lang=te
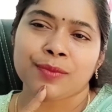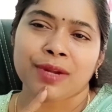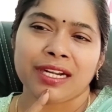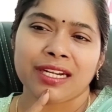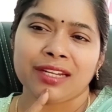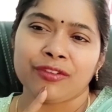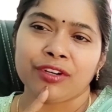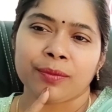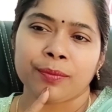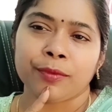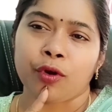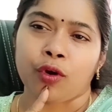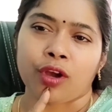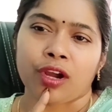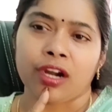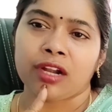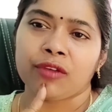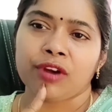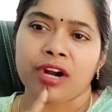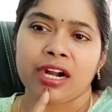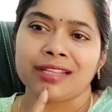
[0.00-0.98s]
మల్టీవిటమిన్
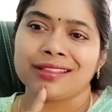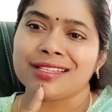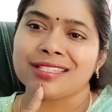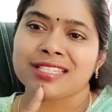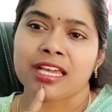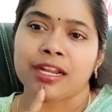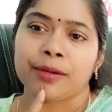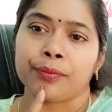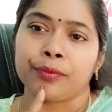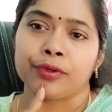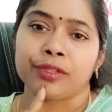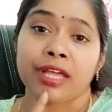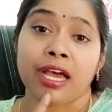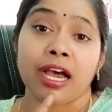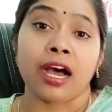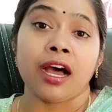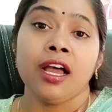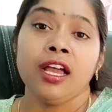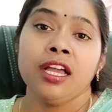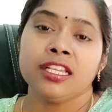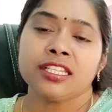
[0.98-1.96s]
ఒక్కటి వాడితే సరిపోదా
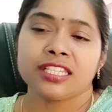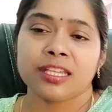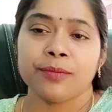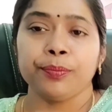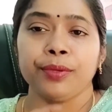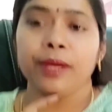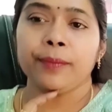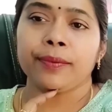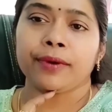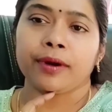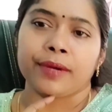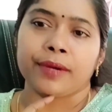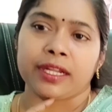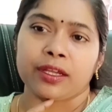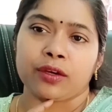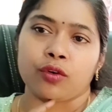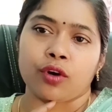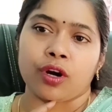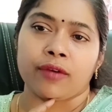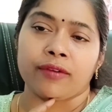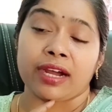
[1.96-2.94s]
సింప్లీ
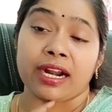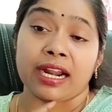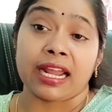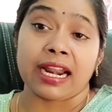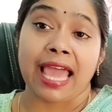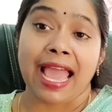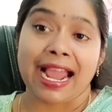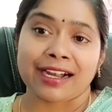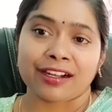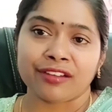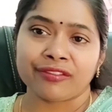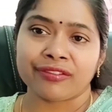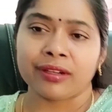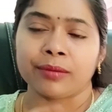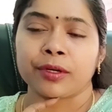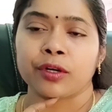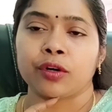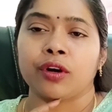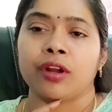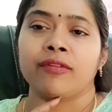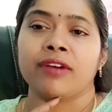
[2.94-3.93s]
ప్రొబిటిక్ కూడా వాడాలా యాక్టివ్
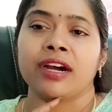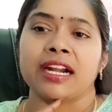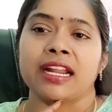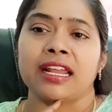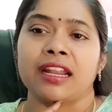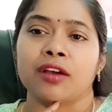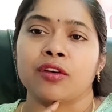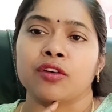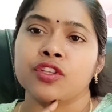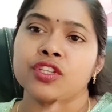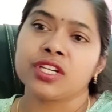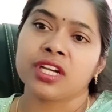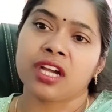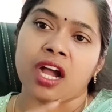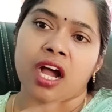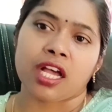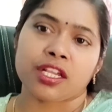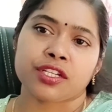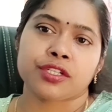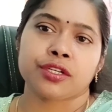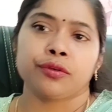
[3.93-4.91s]
ఫైబర్ కూడా వాడాలా కొంచెం
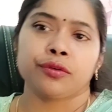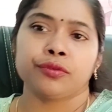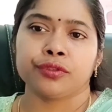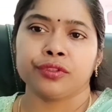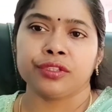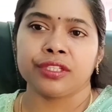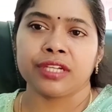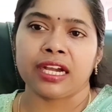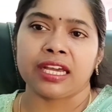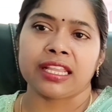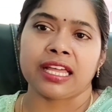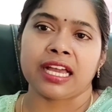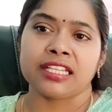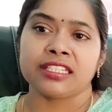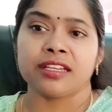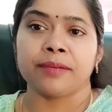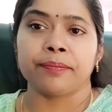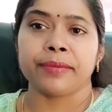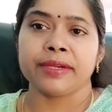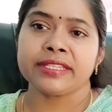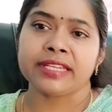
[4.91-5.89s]
కాస్ట్ అవుతుంది కదా అని
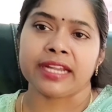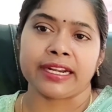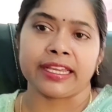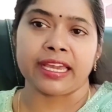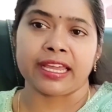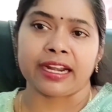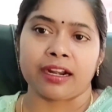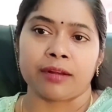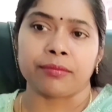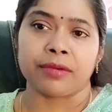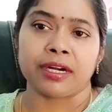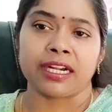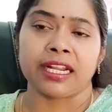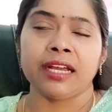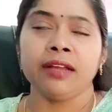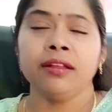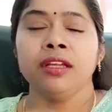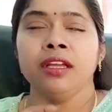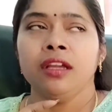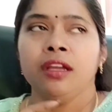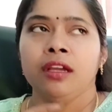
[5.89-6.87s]
చెప్పేసి అడిగారనమాట
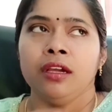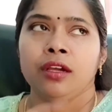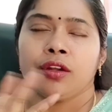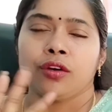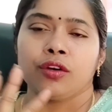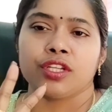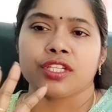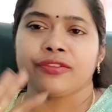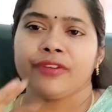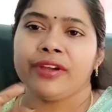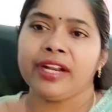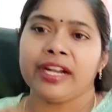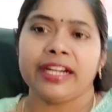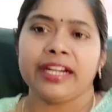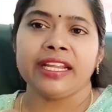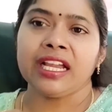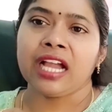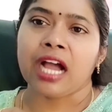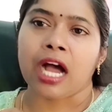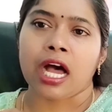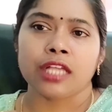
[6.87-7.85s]

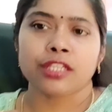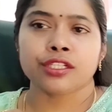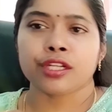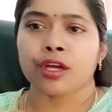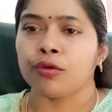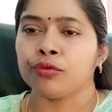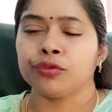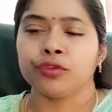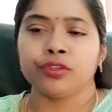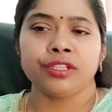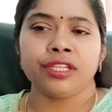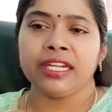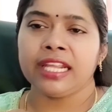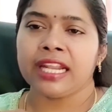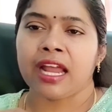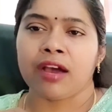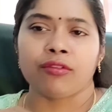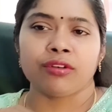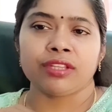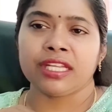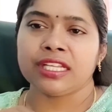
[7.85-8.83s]
నిజమేనండి కాస్ట్ అవుతుంది
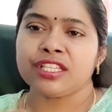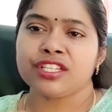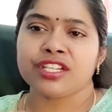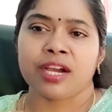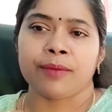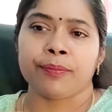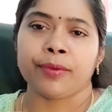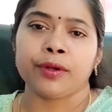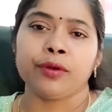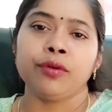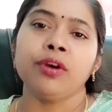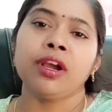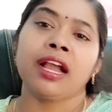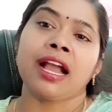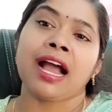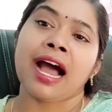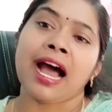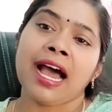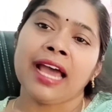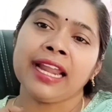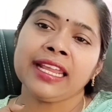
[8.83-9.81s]
నేను అవదని చెప్పను
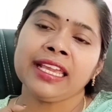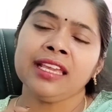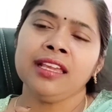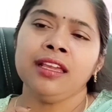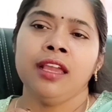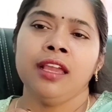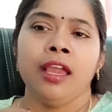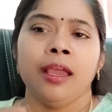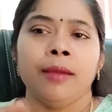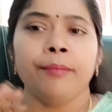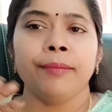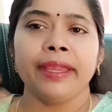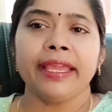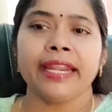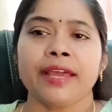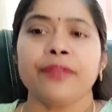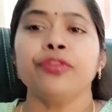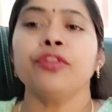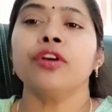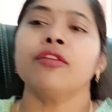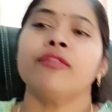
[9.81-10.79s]
కానీ మీరు
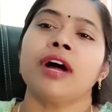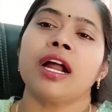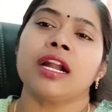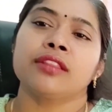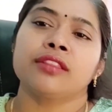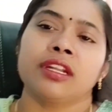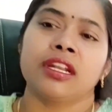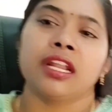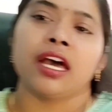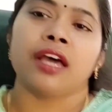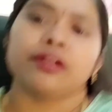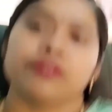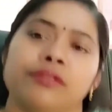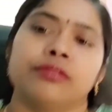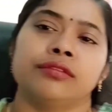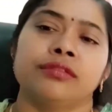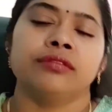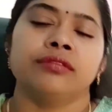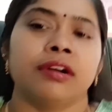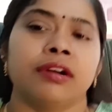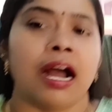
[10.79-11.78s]
ఎందుకు వాడుతున్నారు
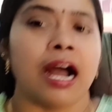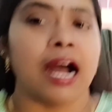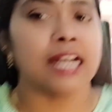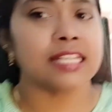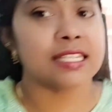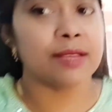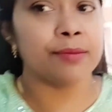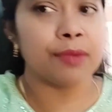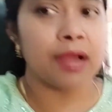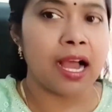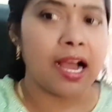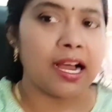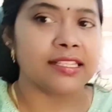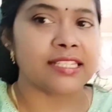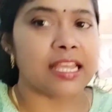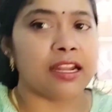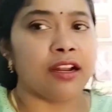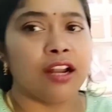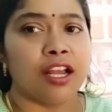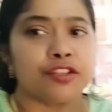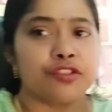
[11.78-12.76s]
ఆ ఆ
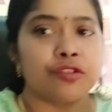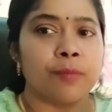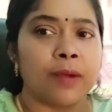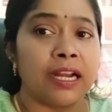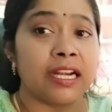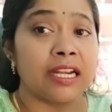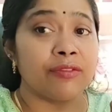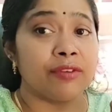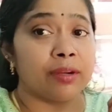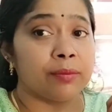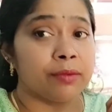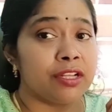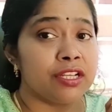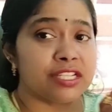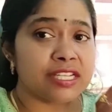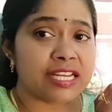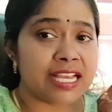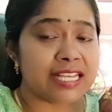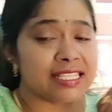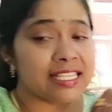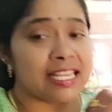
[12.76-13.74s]
సెల్యులాస్ మల్టీవిటమిన్
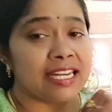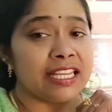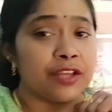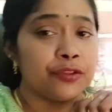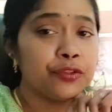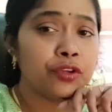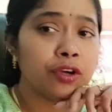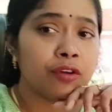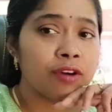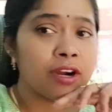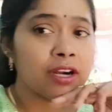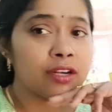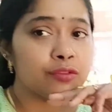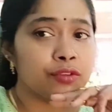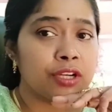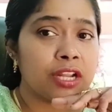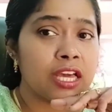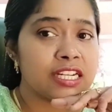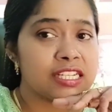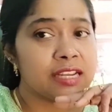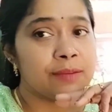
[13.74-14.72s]
షేక్స్ అన్ని ఎందుకు
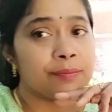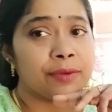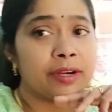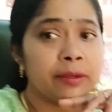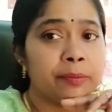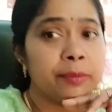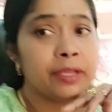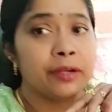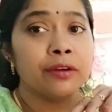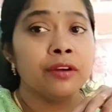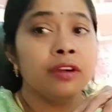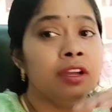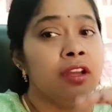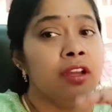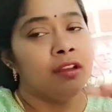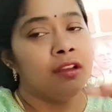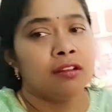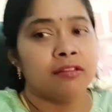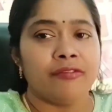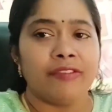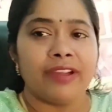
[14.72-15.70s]
వాడుతున్నారు చెప్పండి మీరు
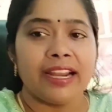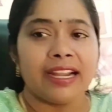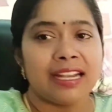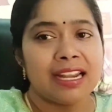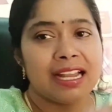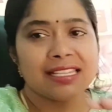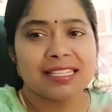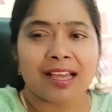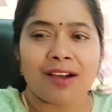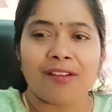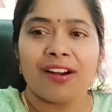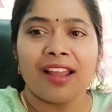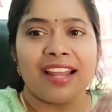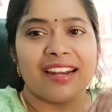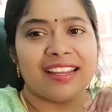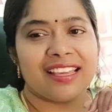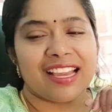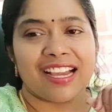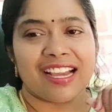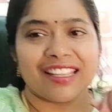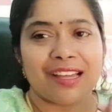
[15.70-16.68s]
వెయిట్ లాస్
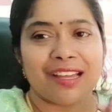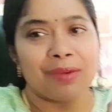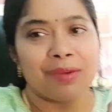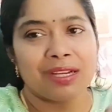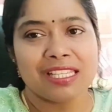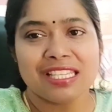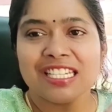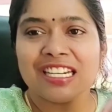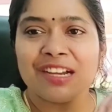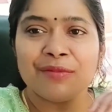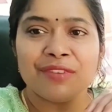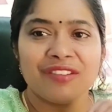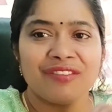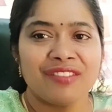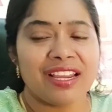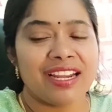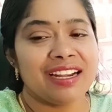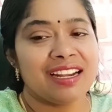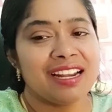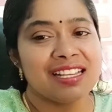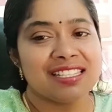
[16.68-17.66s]
అవ్వడానికే కదా మంచిగా మేము
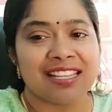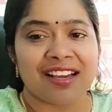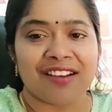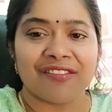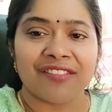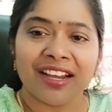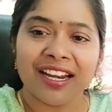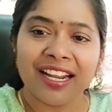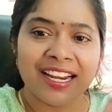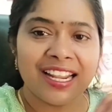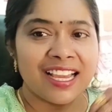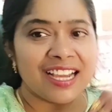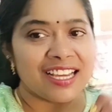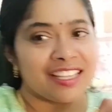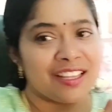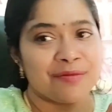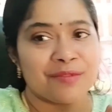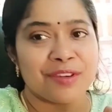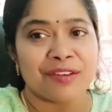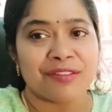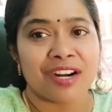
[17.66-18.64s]
వెయిట్ లాస్ అవ్వాలనే
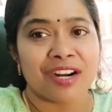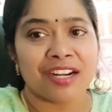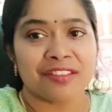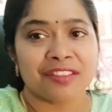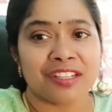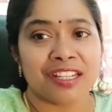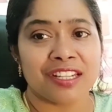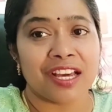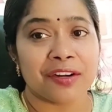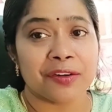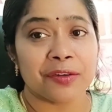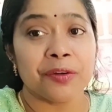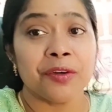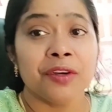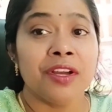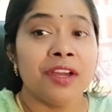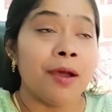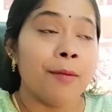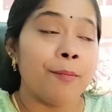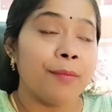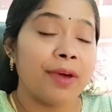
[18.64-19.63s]
కదా మీరు వాడుతున్నారు
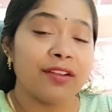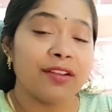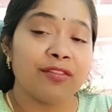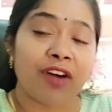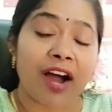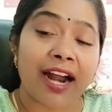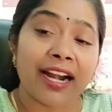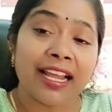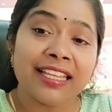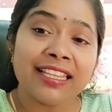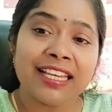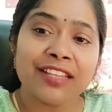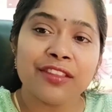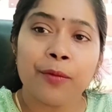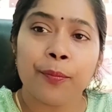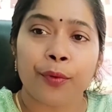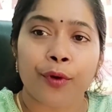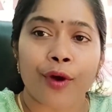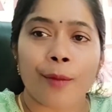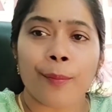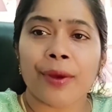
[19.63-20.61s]
మరి వాడేది ఏదో
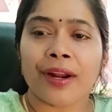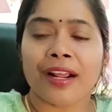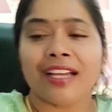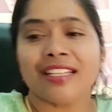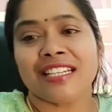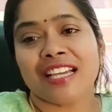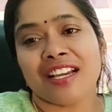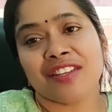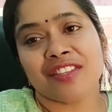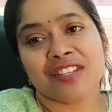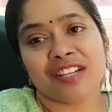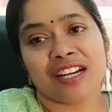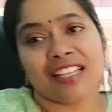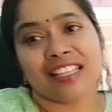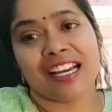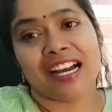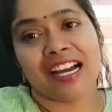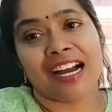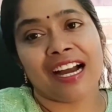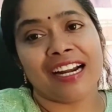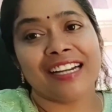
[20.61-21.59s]
ప్రాపర్గా చేయొచ్చు
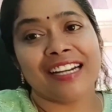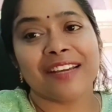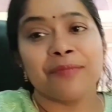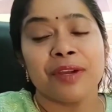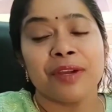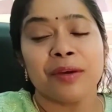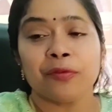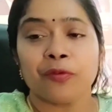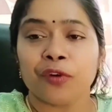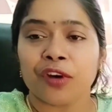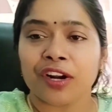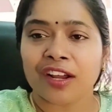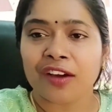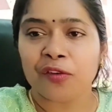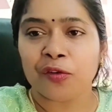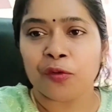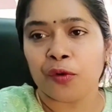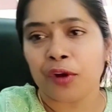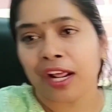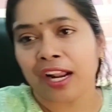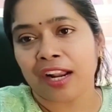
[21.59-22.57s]
కదా అంటే మేము ఊరక
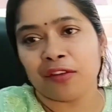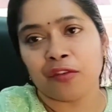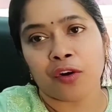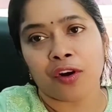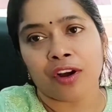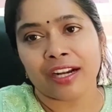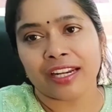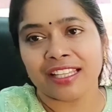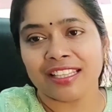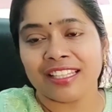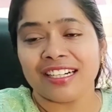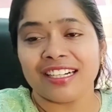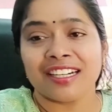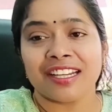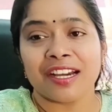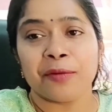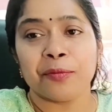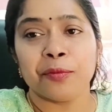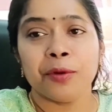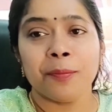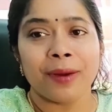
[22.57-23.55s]
కూర అన్నం ఒక్కటే
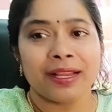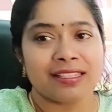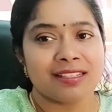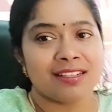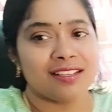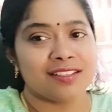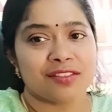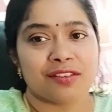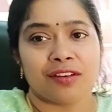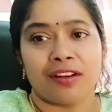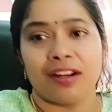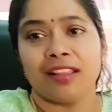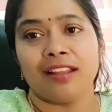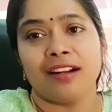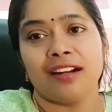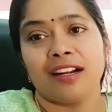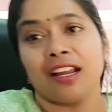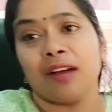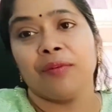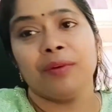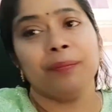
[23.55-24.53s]
తింటాము పచ్చడి వేసుకొని
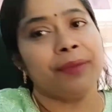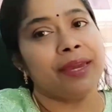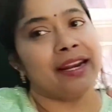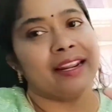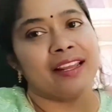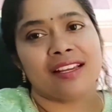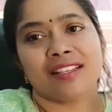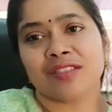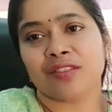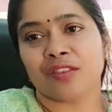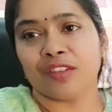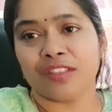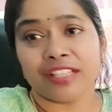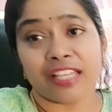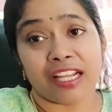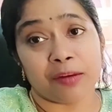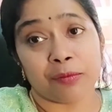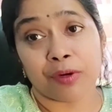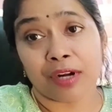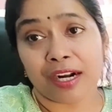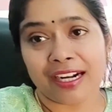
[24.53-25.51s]
తింటాము పెరుగు వేసుకొని
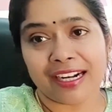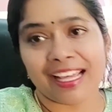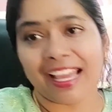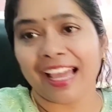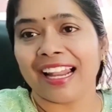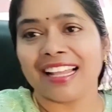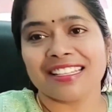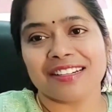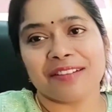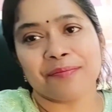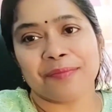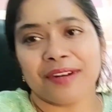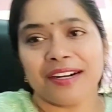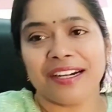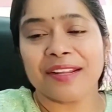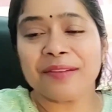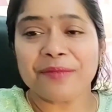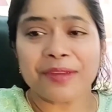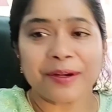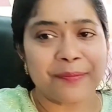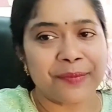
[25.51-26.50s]
తినము అంటే అలా
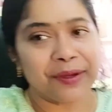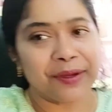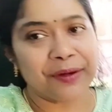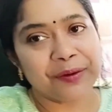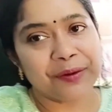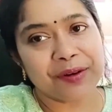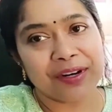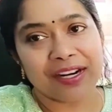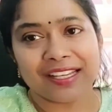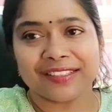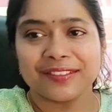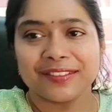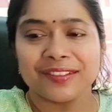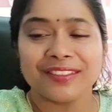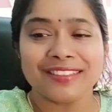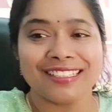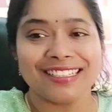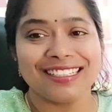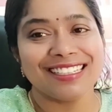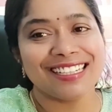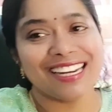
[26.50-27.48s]
చెప్పండి మీరు పెరుగు కూడా
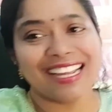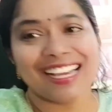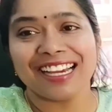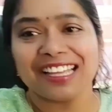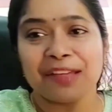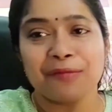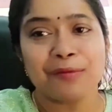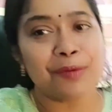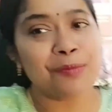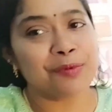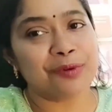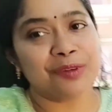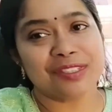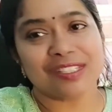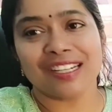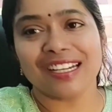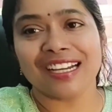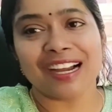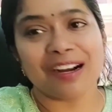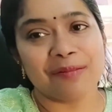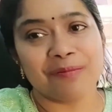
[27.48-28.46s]
వేసుకొని తింటేనే కదా మీ
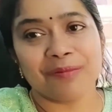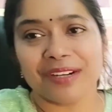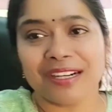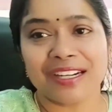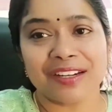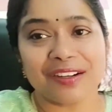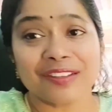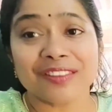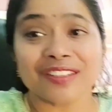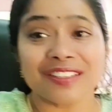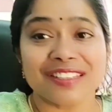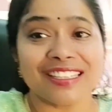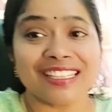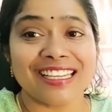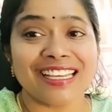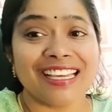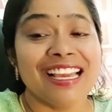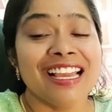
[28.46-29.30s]
భోజనం కంప్లీట్ అవుతుంది